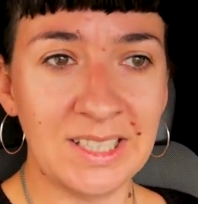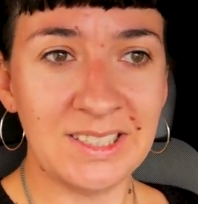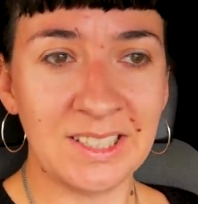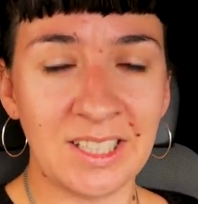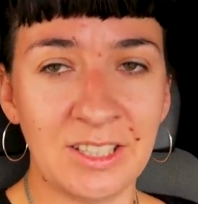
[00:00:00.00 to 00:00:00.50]

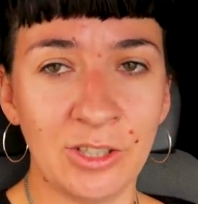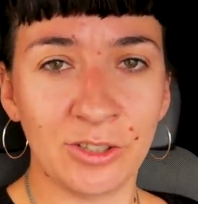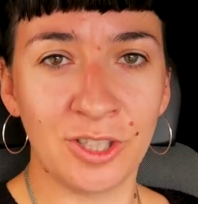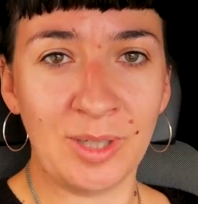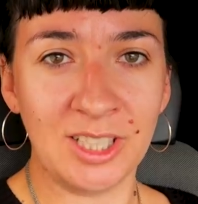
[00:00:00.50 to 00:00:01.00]
Niestety nie
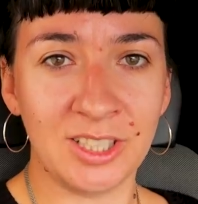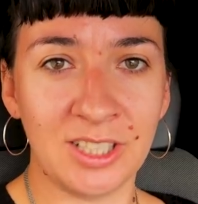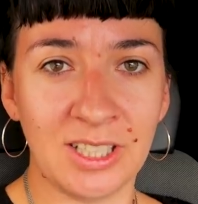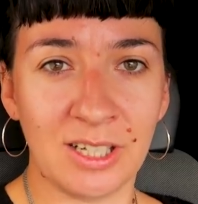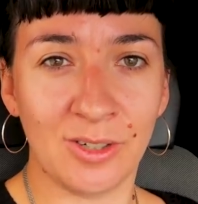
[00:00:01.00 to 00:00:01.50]
odkryła
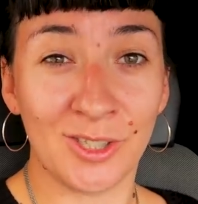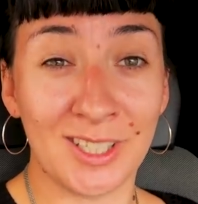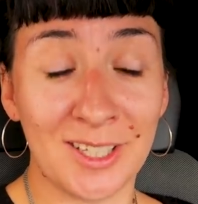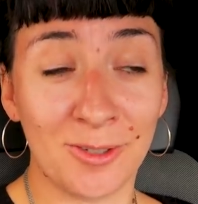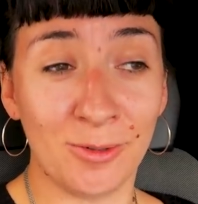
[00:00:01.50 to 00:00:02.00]
jeszcze, jak
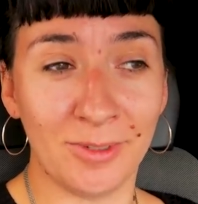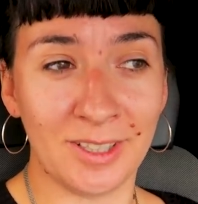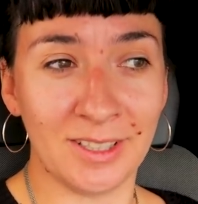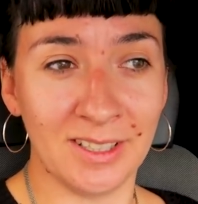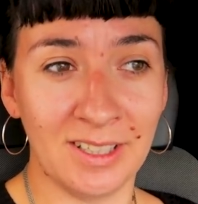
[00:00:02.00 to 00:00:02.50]
korzystać z
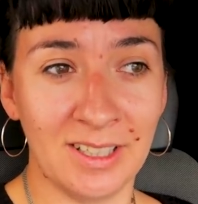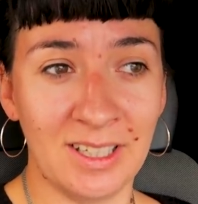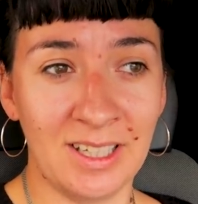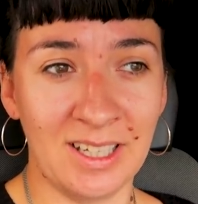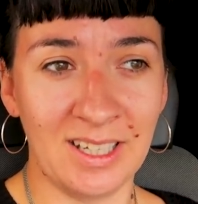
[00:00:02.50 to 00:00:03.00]
kuwety.
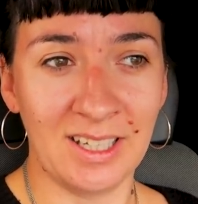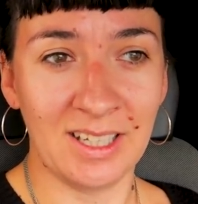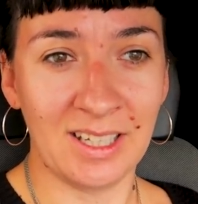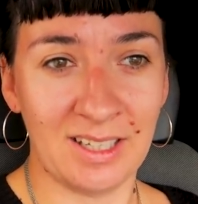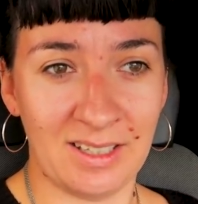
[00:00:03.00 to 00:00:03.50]

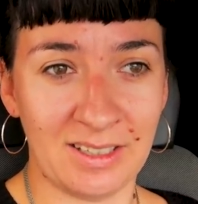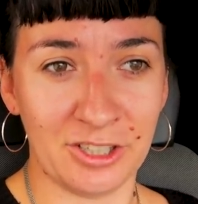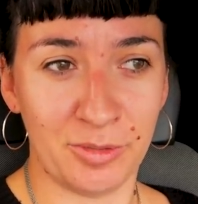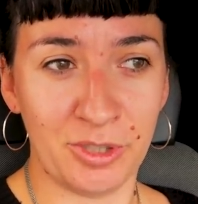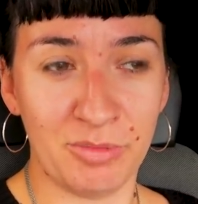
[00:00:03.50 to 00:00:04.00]
E,
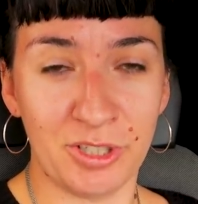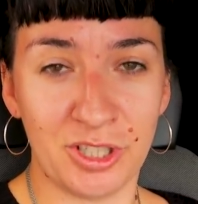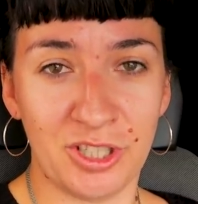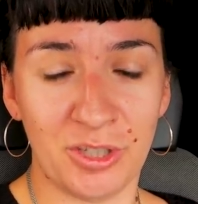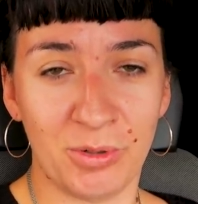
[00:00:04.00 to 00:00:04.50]
także będziemy
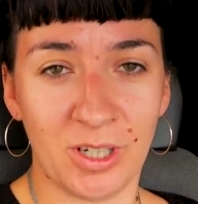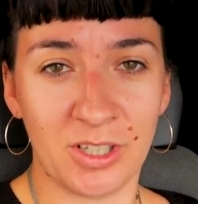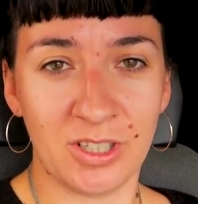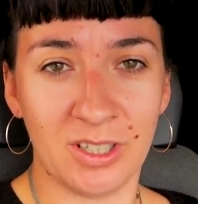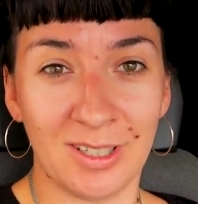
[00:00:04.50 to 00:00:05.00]
jeszcze dzisiaj
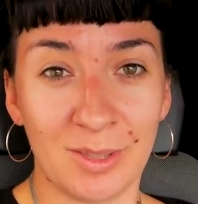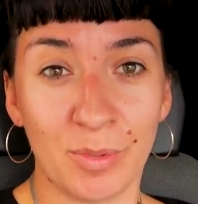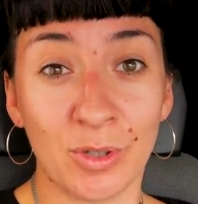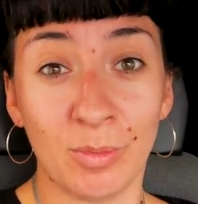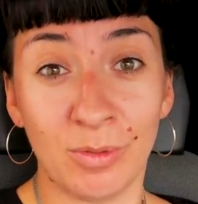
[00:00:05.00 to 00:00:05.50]
szukać e,
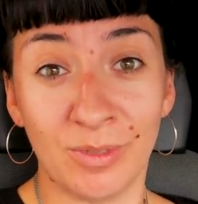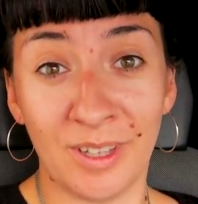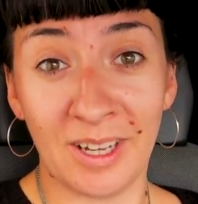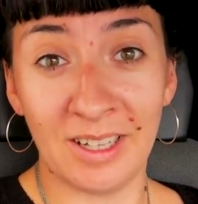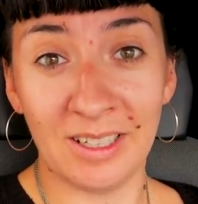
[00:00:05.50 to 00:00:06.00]
sposobów
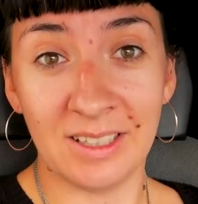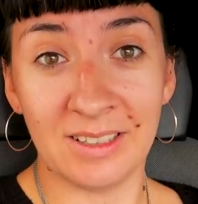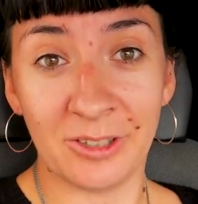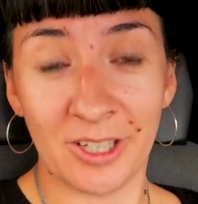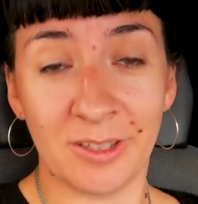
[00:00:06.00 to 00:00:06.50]
na,
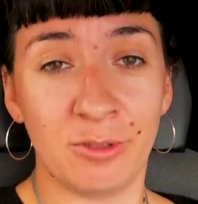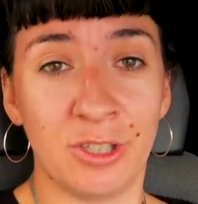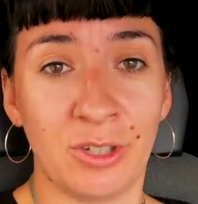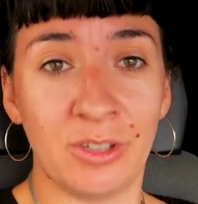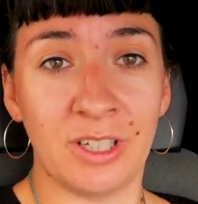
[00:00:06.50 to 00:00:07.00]
na to, jak
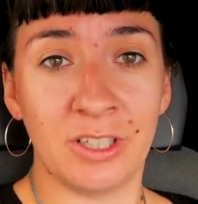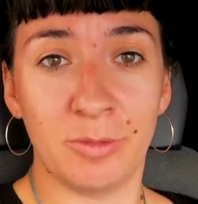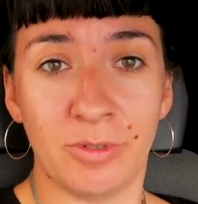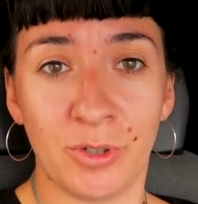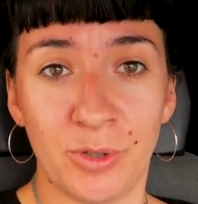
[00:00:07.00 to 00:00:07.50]
nauczyć kota,
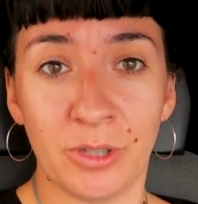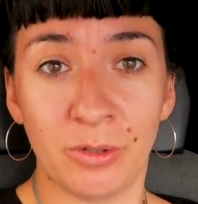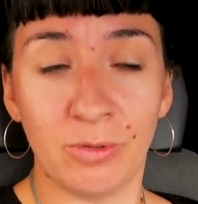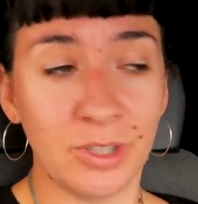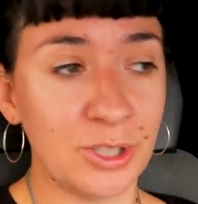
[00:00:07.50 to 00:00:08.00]
żeby wchodziła do
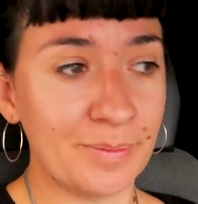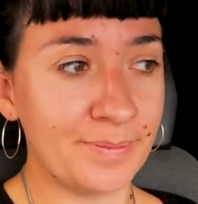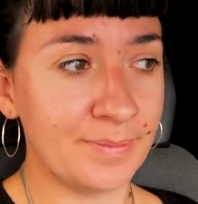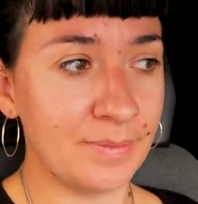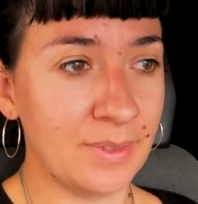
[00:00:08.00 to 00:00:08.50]
kuwety.
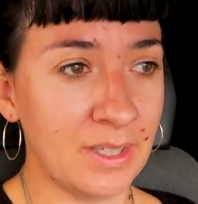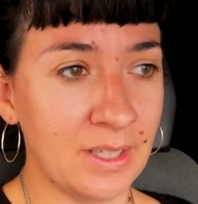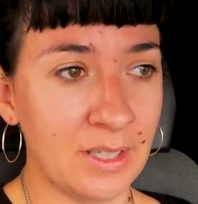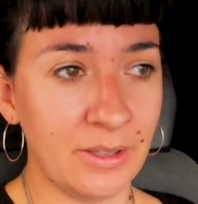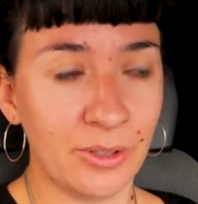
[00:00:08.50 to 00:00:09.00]

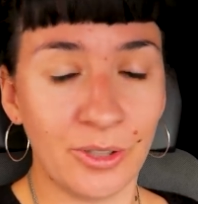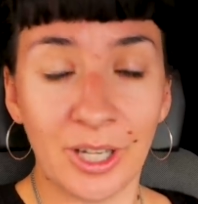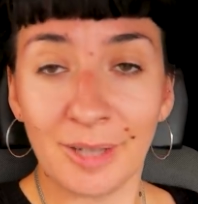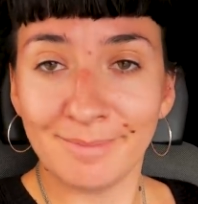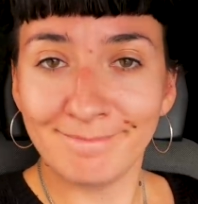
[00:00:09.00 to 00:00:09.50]
To
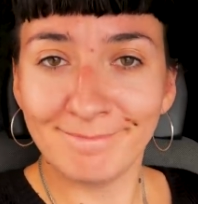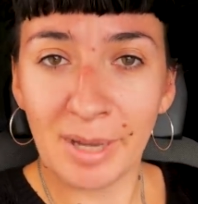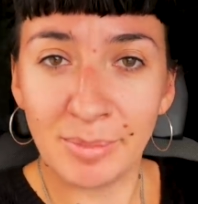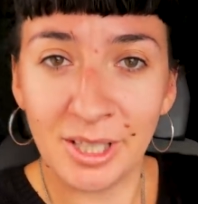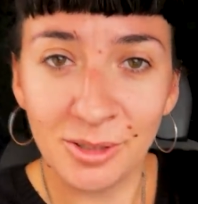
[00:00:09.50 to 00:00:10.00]
tyle.
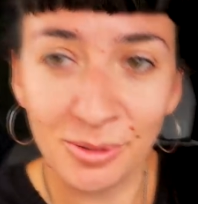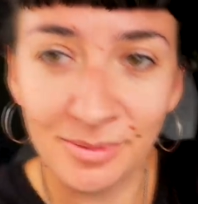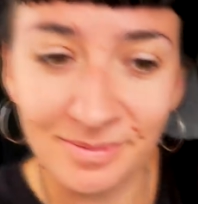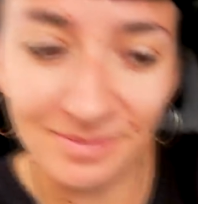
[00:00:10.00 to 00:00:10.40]
Update'u.